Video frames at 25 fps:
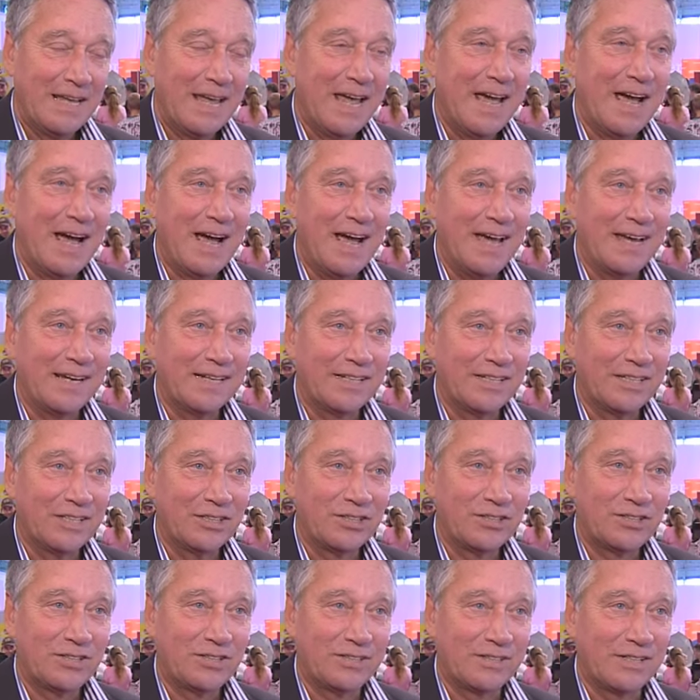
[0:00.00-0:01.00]

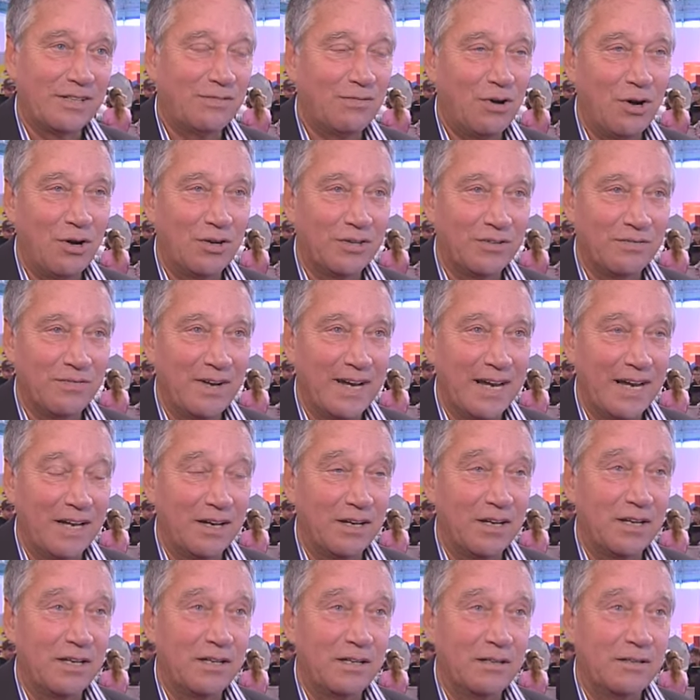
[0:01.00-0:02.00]
Ereignis geworden
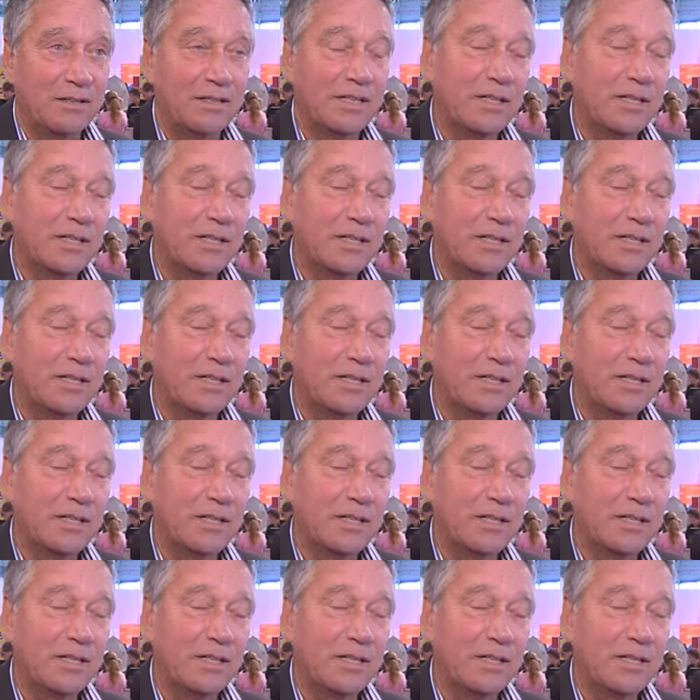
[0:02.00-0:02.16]
wäre.